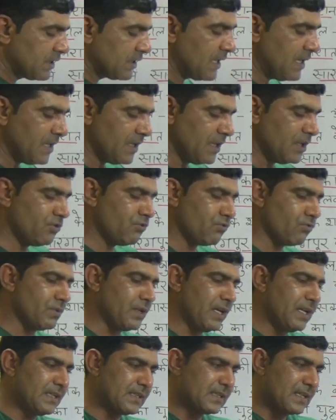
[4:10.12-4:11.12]
शाह ने
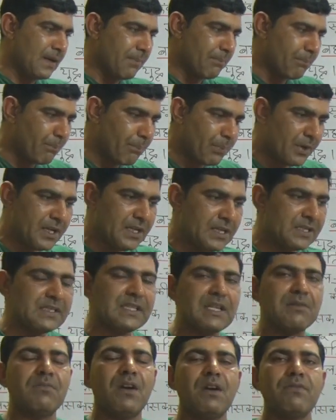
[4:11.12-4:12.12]
स्टूडेंट्स अपनी
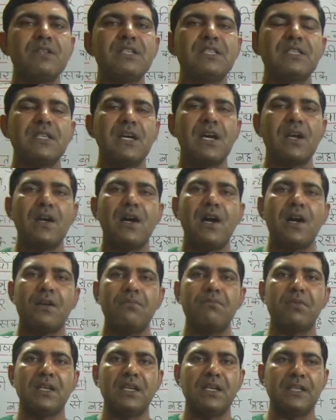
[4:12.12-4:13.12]
सीमा विस्तार
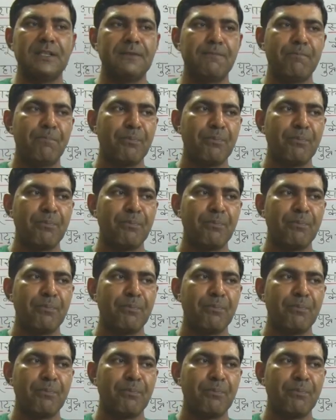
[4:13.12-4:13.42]
आरंभ किया